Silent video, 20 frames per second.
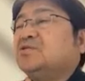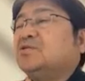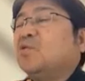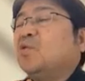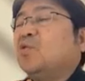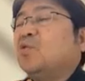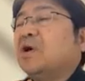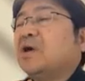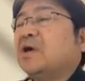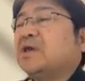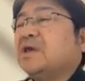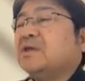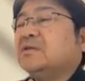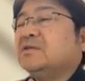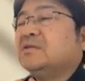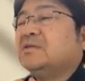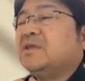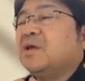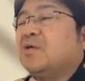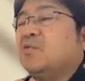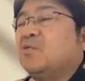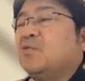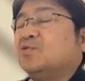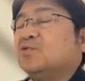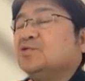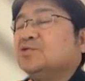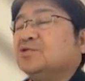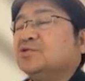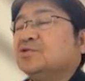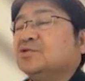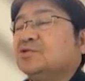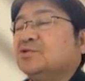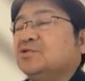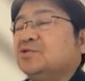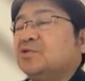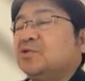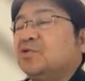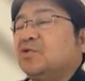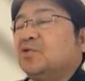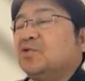総和で送る
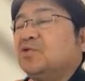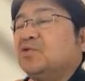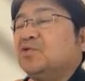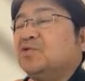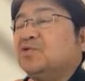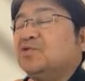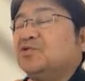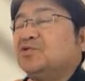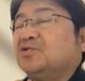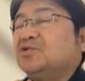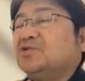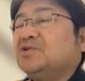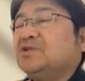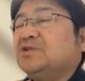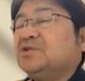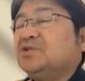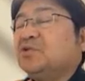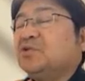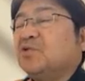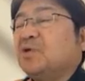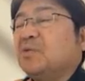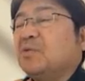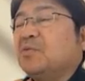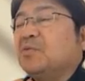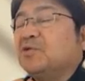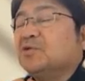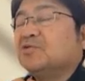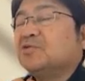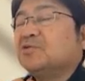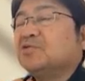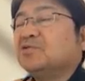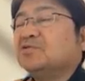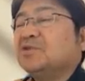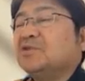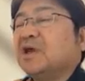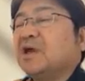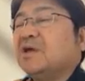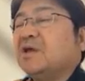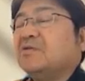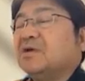その通信の量がものすご
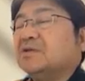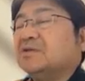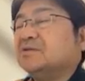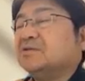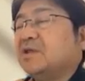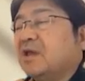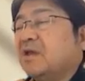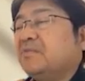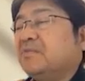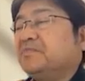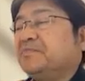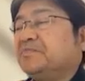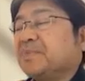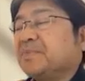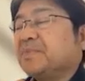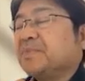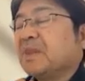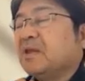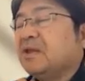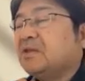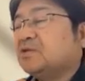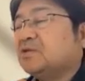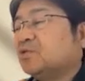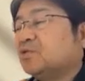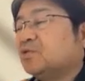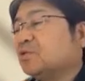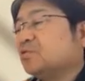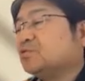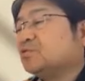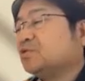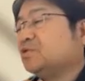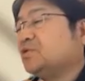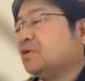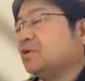くでかいわけですね。でそんな